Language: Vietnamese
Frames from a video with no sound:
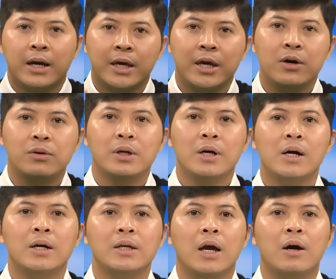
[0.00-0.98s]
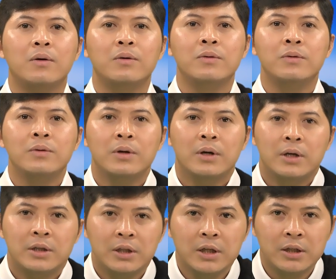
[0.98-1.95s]
yêu thương nhau
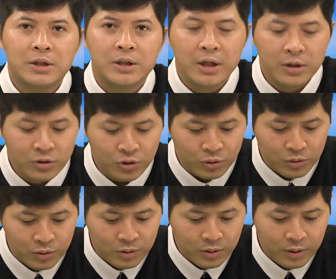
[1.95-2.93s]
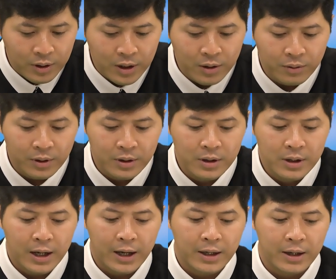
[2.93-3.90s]
như chính Chúa yêu
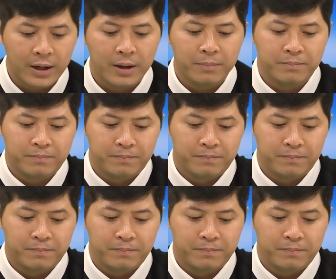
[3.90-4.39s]
thương anh em.